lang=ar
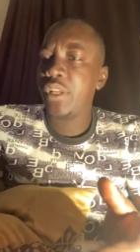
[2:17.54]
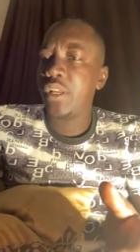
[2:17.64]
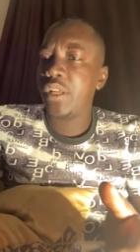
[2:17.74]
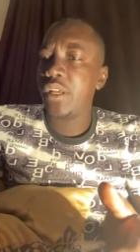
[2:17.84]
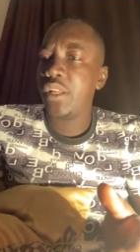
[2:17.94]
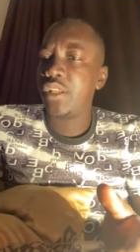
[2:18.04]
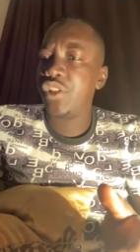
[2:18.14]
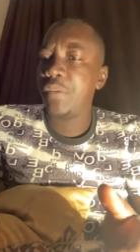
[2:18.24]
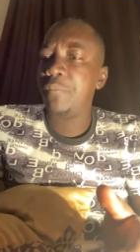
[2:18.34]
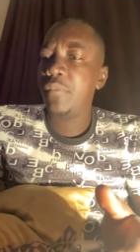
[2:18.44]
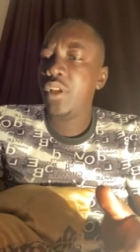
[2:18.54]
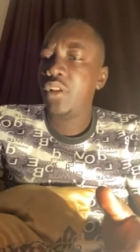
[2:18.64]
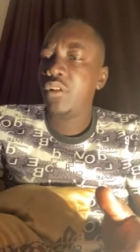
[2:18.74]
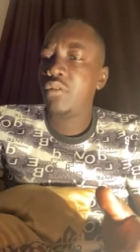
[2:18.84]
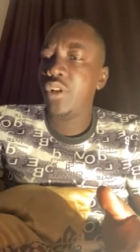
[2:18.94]
الاسم
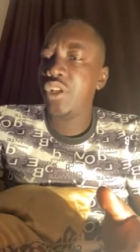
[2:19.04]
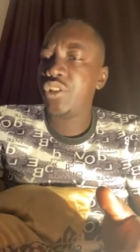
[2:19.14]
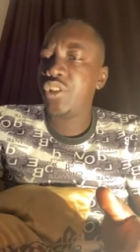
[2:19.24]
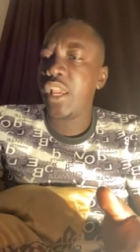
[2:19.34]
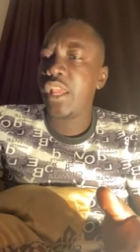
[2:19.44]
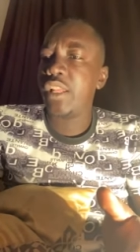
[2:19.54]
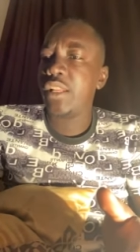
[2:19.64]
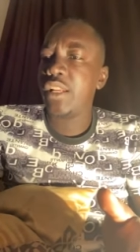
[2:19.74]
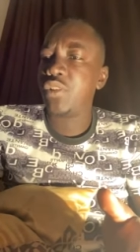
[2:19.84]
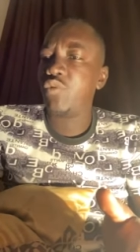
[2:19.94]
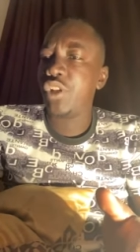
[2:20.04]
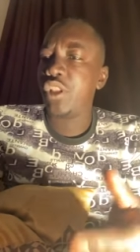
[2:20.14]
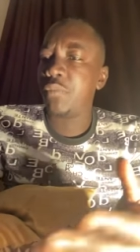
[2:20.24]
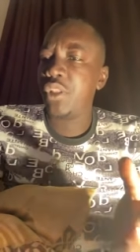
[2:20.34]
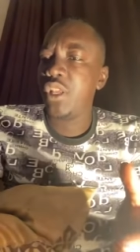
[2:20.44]
كويس يا ريت الناس
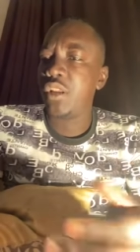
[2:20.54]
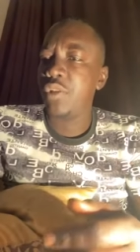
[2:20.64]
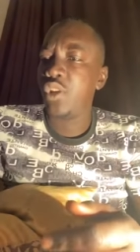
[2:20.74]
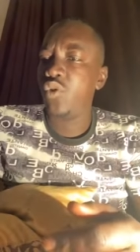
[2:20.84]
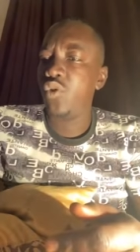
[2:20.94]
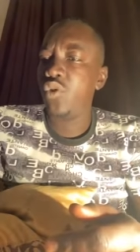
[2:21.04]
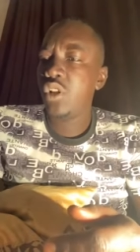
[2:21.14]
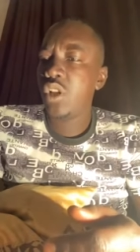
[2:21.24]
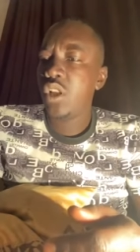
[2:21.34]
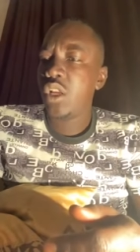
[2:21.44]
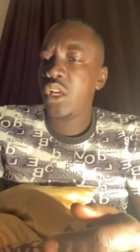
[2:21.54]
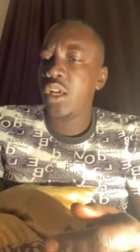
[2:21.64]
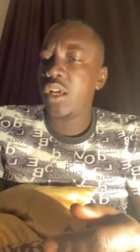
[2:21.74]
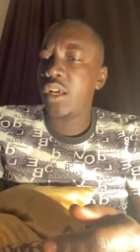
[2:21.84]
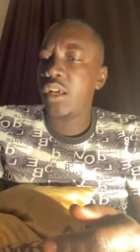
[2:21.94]
ممكن تمدنا به
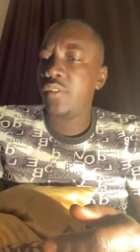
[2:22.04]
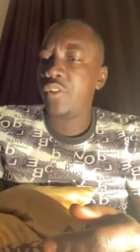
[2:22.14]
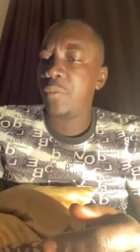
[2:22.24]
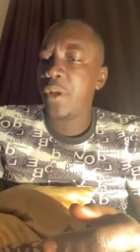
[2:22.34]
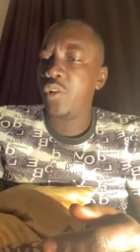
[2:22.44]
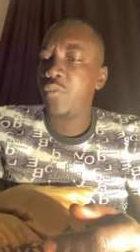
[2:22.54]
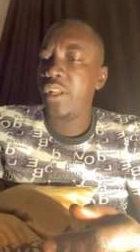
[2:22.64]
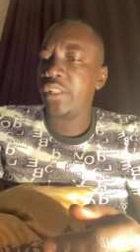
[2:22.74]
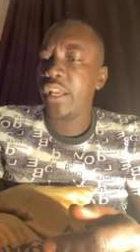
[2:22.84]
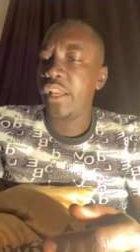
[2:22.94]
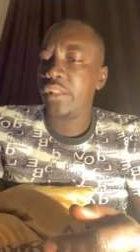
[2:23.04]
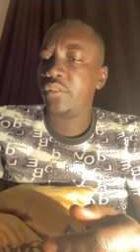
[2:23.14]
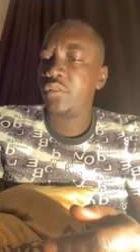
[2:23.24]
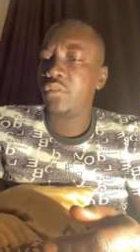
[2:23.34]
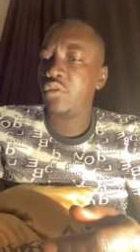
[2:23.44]
آه، في المعلومات يا ريت
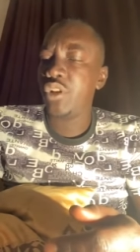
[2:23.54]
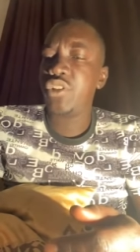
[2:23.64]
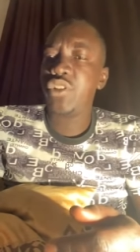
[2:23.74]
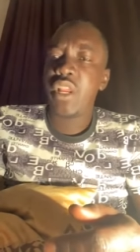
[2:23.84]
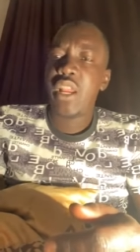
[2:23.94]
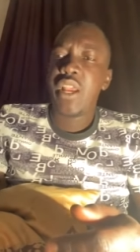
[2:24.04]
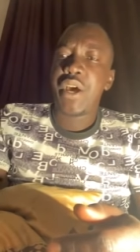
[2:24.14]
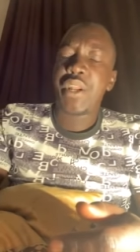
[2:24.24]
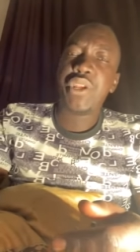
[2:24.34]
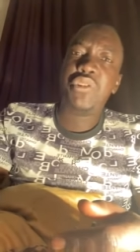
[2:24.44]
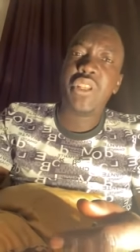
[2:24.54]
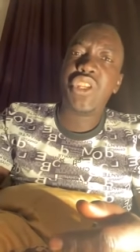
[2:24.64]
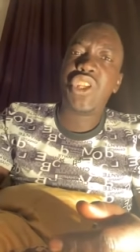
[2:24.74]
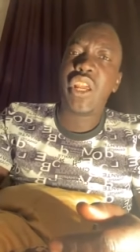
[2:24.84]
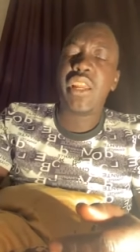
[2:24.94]
كويس الرجل ده
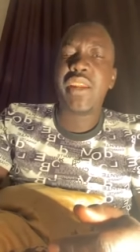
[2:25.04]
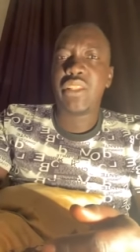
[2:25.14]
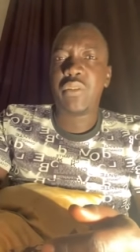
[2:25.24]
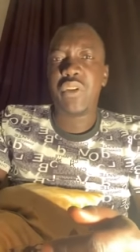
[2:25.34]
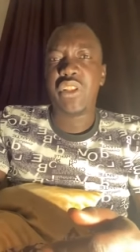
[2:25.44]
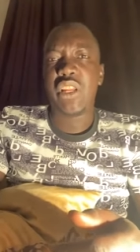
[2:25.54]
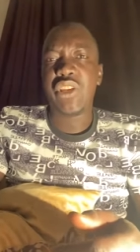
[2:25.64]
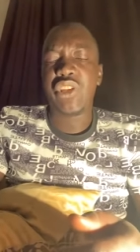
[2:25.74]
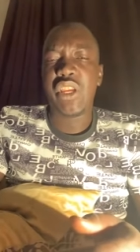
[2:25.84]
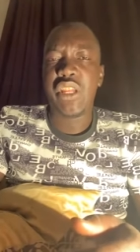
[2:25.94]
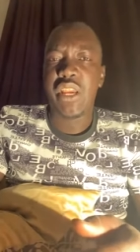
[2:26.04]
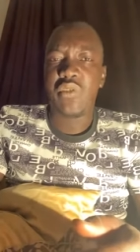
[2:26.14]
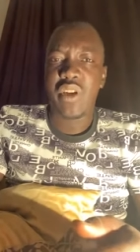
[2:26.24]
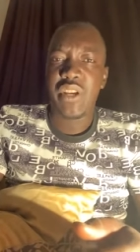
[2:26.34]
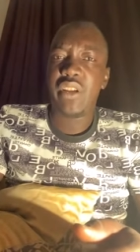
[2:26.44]
ان شاء الله نحسبه عند الله شهيد يا
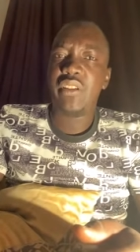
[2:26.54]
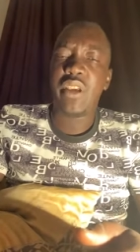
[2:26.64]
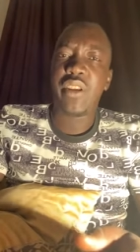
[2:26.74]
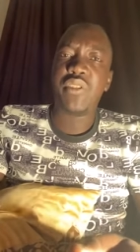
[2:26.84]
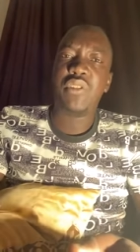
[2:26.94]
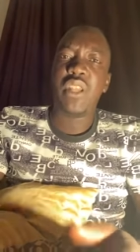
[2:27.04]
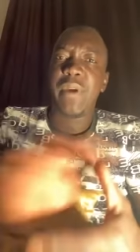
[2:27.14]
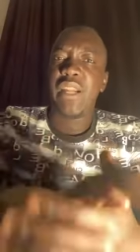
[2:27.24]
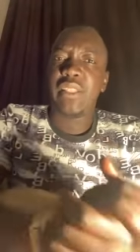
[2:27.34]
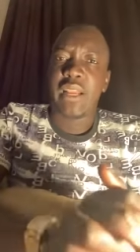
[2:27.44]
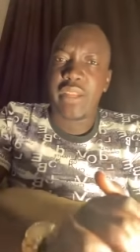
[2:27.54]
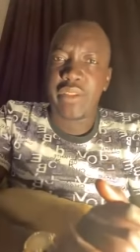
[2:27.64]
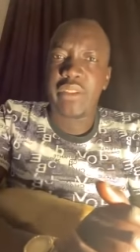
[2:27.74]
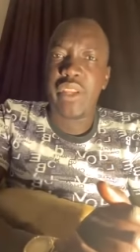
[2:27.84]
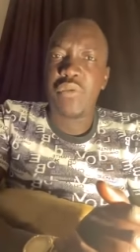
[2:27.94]
اخواننا الرجل ده مات عن
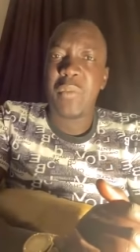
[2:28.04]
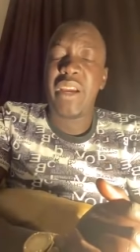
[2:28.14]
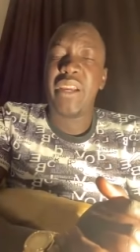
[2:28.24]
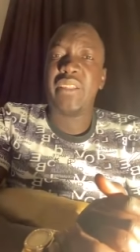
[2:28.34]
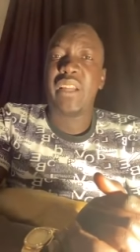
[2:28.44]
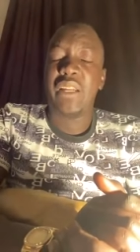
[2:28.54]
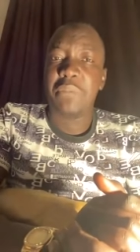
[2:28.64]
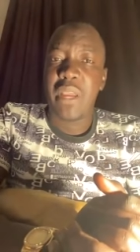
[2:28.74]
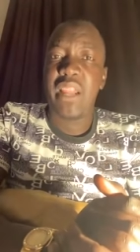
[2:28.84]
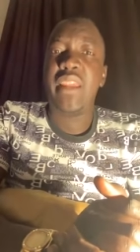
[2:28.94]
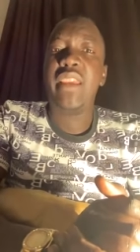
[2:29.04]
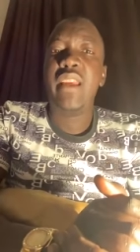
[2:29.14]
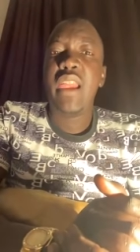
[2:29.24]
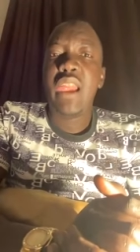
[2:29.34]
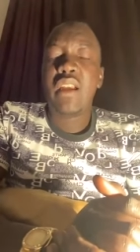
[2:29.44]
عرضه ومات عن ماله